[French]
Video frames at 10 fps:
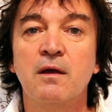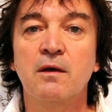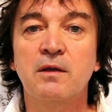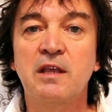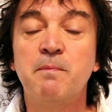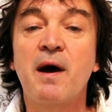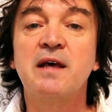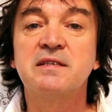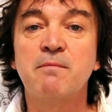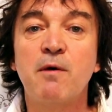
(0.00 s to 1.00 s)
euh, qui
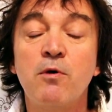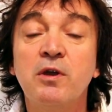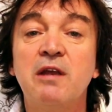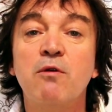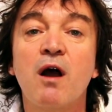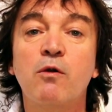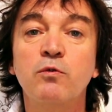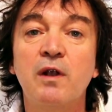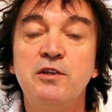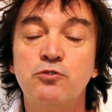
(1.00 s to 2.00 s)
parle à sa maman et qui lui
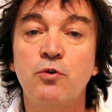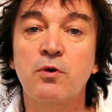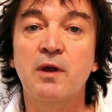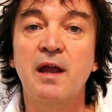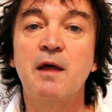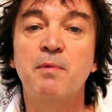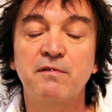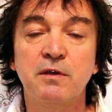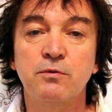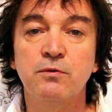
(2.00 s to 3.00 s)
raconte les jours qu'elle n'a pas
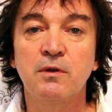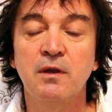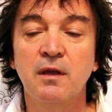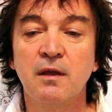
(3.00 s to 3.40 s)
vécu.